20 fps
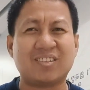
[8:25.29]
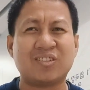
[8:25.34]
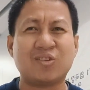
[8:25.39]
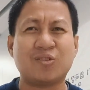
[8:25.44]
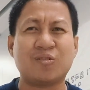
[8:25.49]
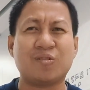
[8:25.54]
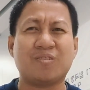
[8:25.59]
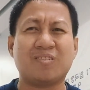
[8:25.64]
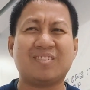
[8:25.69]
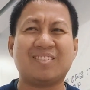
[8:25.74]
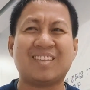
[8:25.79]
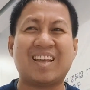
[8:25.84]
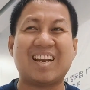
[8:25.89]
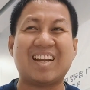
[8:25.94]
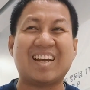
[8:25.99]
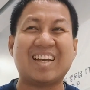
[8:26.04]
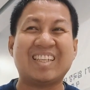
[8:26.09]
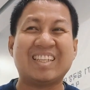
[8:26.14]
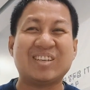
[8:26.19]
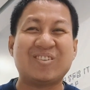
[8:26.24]
So
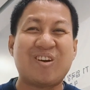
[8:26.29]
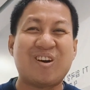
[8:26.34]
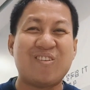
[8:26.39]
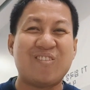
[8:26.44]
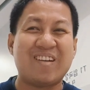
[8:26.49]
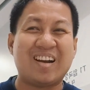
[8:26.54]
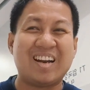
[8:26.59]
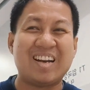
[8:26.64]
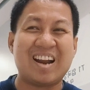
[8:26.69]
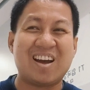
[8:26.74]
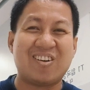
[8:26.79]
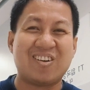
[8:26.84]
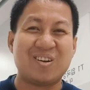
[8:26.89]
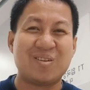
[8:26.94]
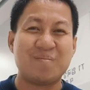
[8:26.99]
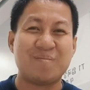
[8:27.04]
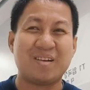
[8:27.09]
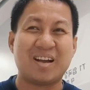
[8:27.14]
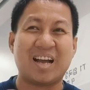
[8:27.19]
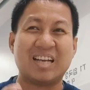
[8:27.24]
talagang nawawalan na ako
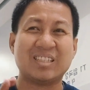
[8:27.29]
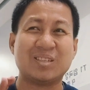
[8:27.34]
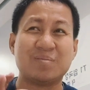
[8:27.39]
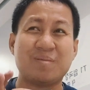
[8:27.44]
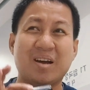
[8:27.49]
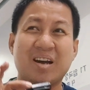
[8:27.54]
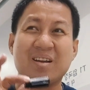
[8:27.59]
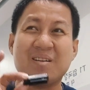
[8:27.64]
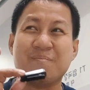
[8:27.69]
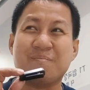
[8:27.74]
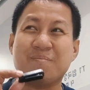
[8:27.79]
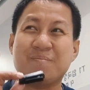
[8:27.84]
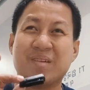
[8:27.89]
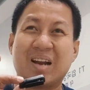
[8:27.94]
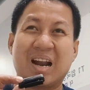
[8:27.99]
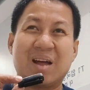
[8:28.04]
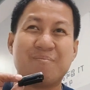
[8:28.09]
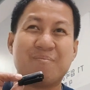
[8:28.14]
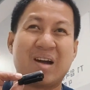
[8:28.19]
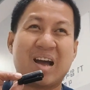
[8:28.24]
ng pag-asa. Baka
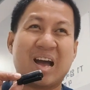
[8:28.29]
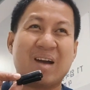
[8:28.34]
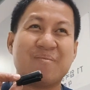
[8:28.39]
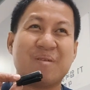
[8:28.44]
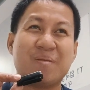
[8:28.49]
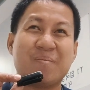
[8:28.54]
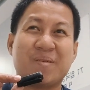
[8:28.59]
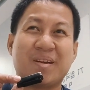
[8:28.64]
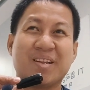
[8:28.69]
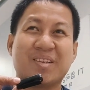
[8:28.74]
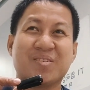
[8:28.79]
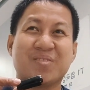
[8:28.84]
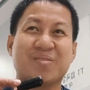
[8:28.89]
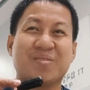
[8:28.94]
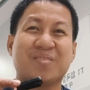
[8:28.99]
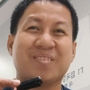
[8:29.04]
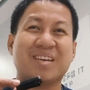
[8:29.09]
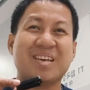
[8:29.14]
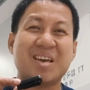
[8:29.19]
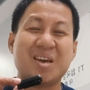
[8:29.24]
mahaba pa rin
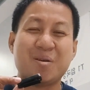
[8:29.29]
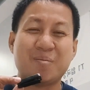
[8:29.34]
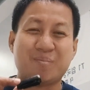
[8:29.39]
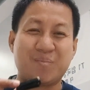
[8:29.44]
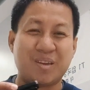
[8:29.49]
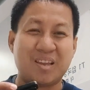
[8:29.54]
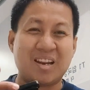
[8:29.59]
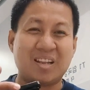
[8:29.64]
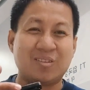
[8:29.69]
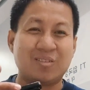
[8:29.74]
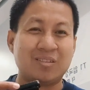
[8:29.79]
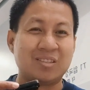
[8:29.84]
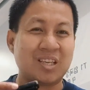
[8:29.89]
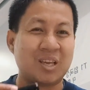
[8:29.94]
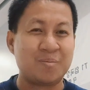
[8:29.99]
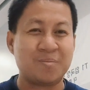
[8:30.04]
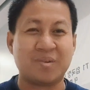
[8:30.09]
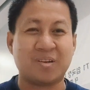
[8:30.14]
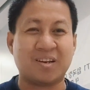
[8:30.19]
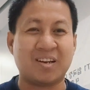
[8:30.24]
yung pila dun sa
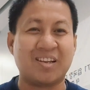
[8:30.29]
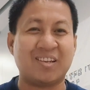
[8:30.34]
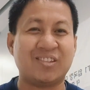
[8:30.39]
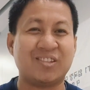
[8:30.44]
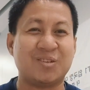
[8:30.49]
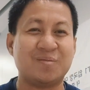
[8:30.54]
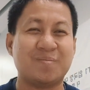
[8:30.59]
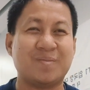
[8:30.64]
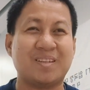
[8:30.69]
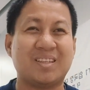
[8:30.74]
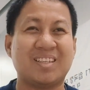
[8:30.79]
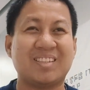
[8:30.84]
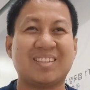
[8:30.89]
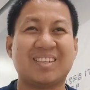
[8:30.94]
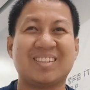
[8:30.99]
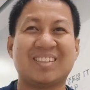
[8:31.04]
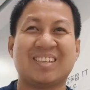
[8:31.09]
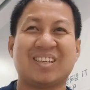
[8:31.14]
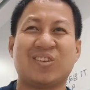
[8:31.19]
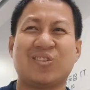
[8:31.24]
immigration pati
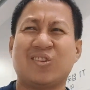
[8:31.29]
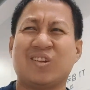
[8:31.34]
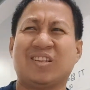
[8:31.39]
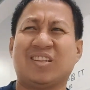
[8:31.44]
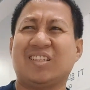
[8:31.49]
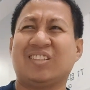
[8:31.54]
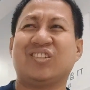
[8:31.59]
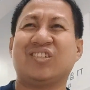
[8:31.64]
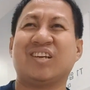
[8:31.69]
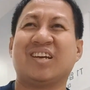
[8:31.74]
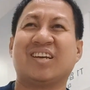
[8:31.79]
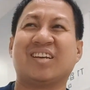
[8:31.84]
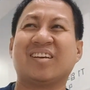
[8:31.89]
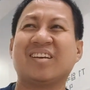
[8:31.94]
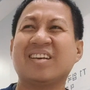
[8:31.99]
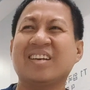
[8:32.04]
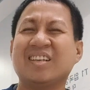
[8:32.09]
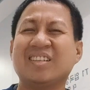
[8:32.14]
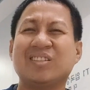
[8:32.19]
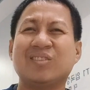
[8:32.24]
sa security check.
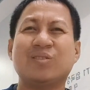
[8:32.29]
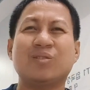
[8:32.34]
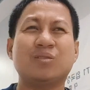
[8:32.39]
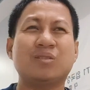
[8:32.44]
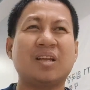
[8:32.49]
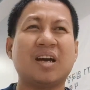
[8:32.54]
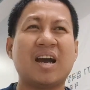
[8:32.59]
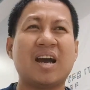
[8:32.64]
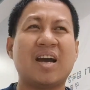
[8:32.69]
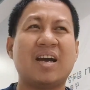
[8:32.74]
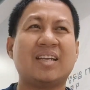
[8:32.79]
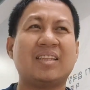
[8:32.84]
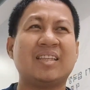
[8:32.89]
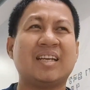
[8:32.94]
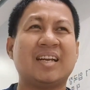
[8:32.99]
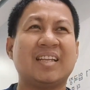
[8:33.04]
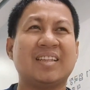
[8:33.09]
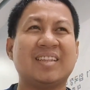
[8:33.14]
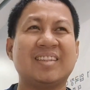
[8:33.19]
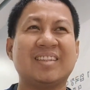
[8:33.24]
So
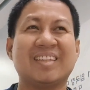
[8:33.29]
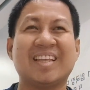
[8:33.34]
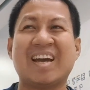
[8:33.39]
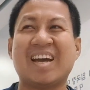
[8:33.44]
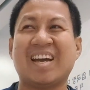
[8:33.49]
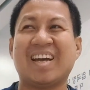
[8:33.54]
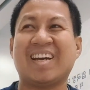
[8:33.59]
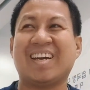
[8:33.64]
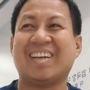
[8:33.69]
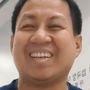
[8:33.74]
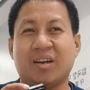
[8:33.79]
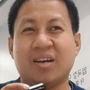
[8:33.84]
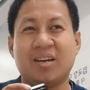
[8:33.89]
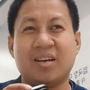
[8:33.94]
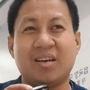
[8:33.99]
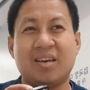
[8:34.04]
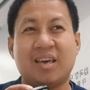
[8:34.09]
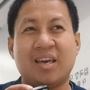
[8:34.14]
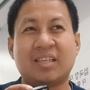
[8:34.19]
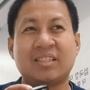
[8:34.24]
nakakataranta.
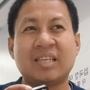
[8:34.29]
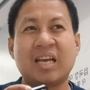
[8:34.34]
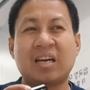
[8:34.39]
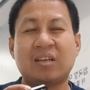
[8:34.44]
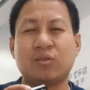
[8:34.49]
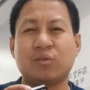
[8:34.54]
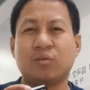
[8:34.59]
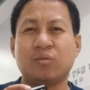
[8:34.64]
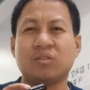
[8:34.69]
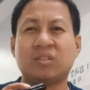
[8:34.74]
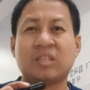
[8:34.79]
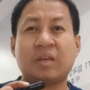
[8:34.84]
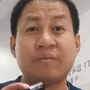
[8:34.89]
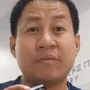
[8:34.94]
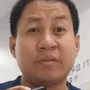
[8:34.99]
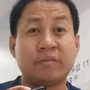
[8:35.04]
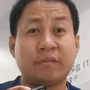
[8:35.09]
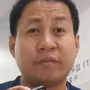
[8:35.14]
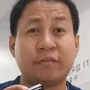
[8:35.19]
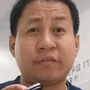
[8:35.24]
Uh, eksaktong
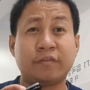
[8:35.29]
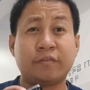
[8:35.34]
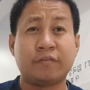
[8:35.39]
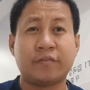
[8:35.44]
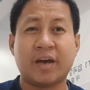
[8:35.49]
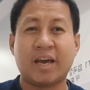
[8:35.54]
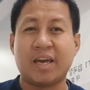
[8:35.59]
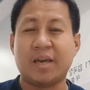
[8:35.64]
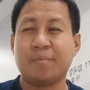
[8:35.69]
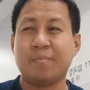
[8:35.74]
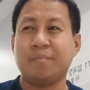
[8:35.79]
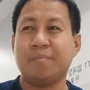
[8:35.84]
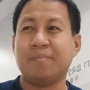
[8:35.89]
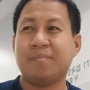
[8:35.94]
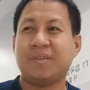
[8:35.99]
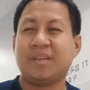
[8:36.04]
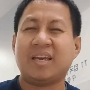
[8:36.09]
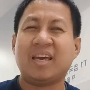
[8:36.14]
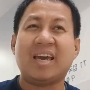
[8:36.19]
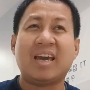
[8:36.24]

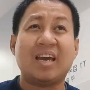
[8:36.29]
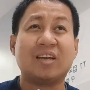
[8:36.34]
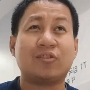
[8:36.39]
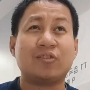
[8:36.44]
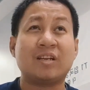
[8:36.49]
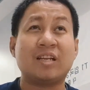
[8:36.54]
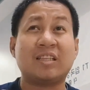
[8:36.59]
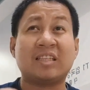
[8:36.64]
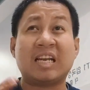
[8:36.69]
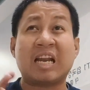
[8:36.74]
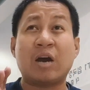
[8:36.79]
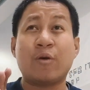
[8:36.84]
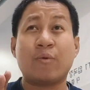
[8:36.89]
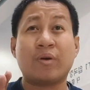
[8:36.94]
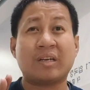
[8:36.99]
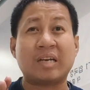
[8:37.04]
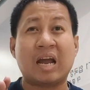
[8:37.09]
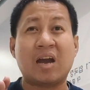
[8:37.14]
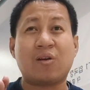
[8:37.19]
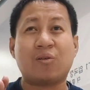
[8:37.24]
7.55 eto na
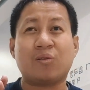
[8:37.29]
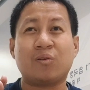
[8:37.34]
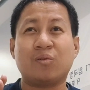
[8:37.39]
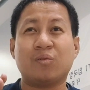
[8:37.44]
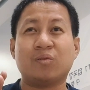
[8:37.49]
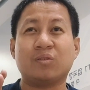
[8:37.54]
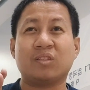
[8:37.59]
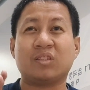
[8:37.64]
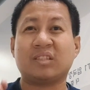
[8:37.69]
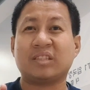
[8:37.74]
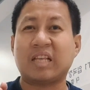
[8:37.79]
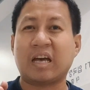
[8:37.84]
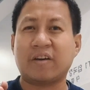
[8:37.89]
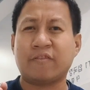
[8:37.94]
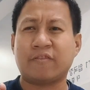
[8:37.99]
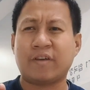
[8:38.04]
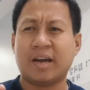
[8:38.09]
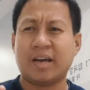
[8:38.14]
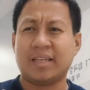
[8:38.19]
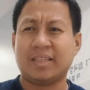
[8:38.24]
tinawag na ako ng
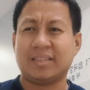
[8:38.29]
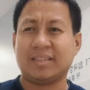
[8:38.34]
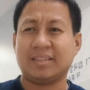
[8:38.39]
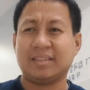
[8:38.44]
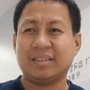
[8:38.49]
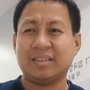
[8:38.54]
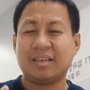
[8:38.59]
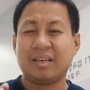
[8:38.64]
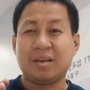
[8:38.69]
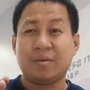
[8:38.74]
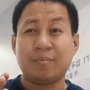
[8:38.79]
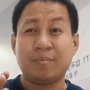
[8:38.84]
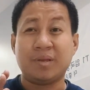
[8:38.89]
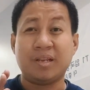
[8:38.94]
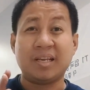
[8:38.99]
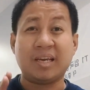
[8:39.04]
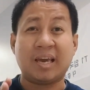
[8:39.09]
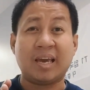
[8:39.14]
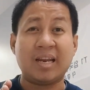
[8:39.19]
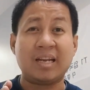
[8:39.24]
staff at
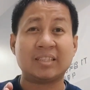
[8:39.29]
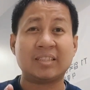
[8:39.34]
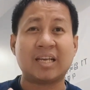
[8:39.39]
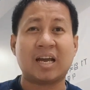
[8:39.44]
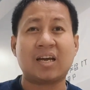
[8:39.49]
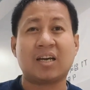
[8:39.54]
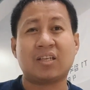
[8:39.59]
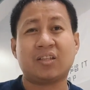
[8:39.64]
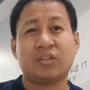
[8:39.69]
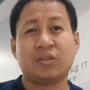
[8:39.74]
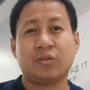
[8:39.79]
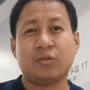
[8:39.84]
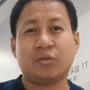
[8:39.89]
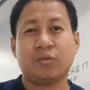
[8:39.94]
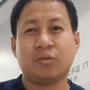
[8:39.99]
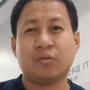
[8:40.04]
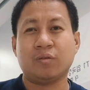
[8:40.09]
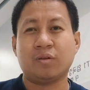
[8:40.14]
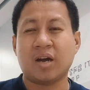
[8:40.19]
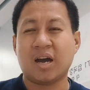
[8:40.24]
binigay na sa akin
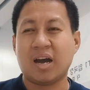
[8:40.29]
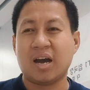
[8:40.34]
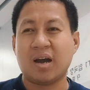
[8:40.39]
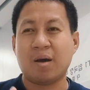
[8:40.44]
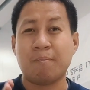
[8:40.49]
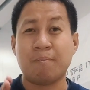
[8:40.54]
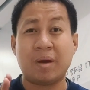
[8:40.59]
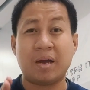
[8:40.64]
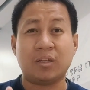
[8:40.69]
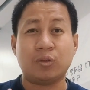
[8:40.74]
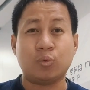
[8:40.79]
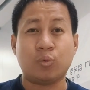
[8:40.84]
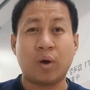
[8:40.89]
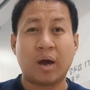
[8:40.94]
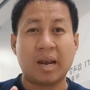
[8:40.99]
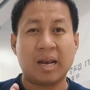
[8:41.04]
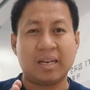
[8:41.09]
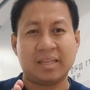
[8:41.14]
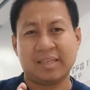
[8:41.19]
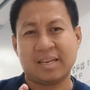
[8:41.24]
yung uh,
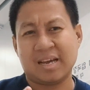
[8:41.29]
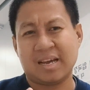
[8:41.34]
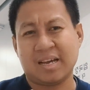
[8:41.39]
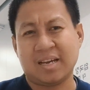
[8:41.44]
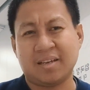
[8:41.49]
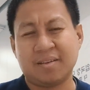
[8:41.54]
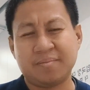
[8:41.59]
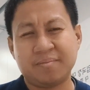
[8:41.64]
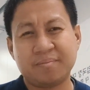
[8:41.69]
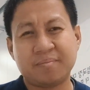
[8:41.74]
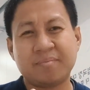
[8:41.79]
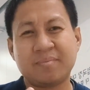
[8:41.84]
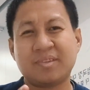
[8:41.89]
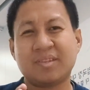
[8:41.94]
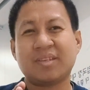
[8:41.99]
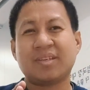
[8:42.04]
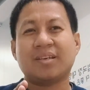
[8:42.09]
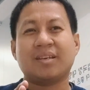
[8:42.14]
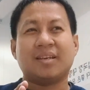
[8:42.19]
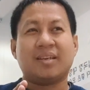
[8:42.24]
manual na
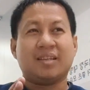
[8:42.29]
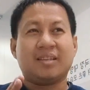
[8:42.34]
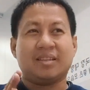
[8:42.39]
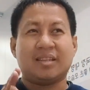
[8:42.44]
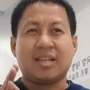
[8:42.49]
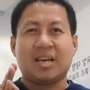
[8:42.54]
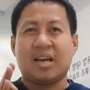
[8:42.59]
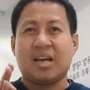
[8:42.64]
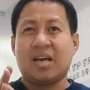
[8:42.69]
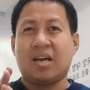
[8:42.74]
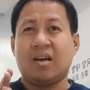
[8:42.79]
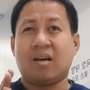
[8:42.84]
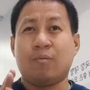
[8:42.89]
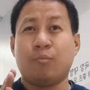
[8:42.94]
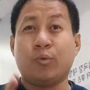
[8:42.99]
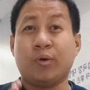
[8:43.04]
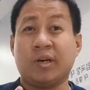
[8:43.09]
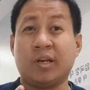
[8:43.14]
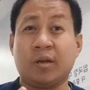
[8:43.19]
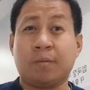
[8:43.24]
na
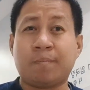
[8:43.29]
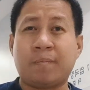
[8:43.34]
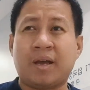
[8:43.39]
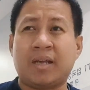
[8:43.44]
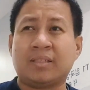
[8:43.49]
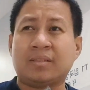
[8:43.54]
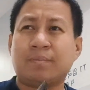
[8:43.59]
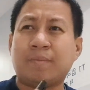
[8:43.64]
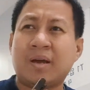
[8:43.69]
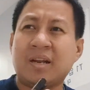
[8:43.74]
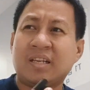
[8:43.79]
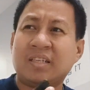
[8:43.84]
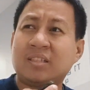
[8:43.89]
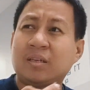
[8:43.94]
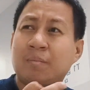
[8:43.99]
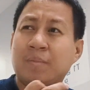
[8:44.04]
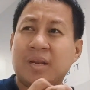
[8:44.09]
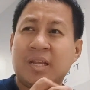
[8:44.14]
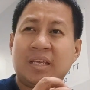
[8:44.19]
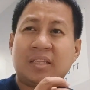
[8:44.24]
boarding pass. Parang
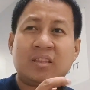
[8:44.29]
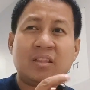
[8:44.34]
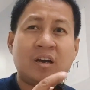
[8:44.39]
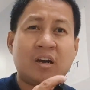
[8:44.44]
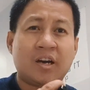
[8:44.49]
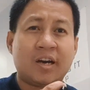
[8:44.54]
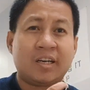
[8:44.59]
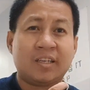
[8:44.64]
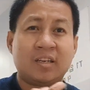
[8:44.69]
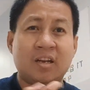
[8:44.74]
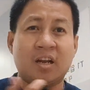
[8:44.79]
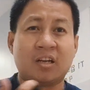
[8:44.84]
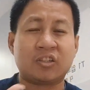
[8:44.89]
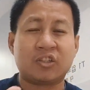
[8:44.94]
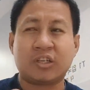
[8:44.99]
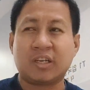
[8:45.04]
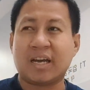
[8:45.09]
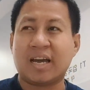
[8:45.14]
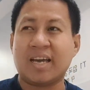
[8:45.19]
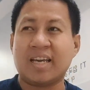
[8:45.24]
isang maliit na card lang
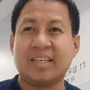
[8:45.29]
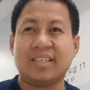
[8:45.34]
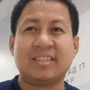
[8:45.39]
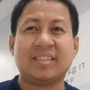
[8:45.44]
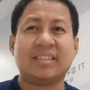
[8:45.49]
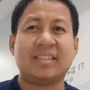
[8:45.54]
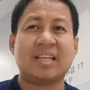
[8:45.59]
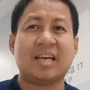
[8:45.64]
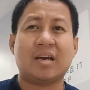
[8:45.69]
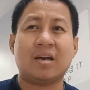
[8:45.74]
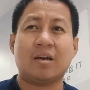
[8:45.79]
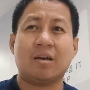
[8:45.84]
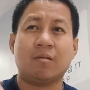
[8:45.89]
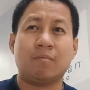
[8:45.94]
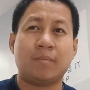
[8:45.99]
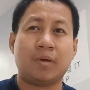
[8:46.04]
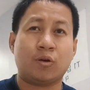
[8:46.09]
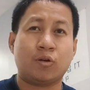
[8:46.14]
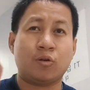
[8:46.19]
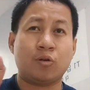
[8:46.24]
siya guys na
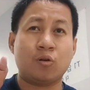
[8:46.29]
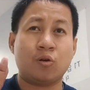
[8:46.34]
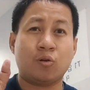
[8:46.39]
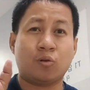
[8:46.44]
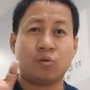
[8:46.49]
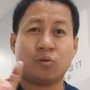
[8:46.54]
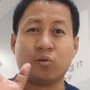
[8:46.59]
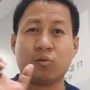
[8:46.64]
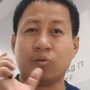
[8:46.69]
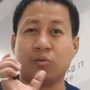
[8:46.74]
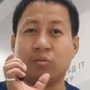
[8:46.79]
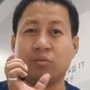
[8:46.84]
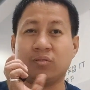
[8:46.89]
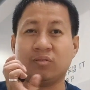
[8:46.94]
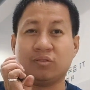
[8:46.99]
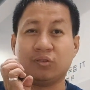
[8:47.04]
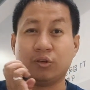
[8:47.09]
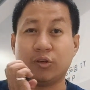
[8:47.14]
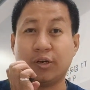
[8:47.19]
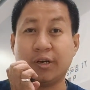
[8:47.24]
merong logo nung,
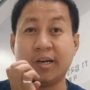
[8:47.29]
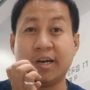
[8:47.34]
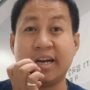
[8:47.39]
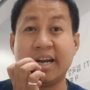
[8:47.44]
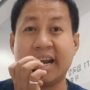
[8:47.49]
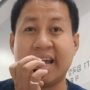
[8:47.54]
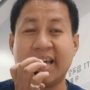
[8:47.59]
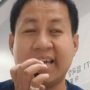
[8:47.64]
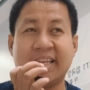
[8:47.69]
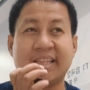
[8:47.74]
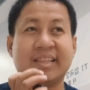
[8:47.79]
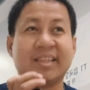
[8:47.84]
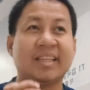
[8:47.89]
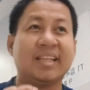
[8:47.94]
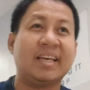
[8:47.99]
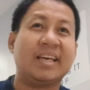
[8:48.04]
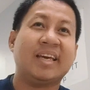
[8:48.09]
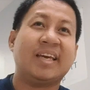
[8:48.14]
nung airline.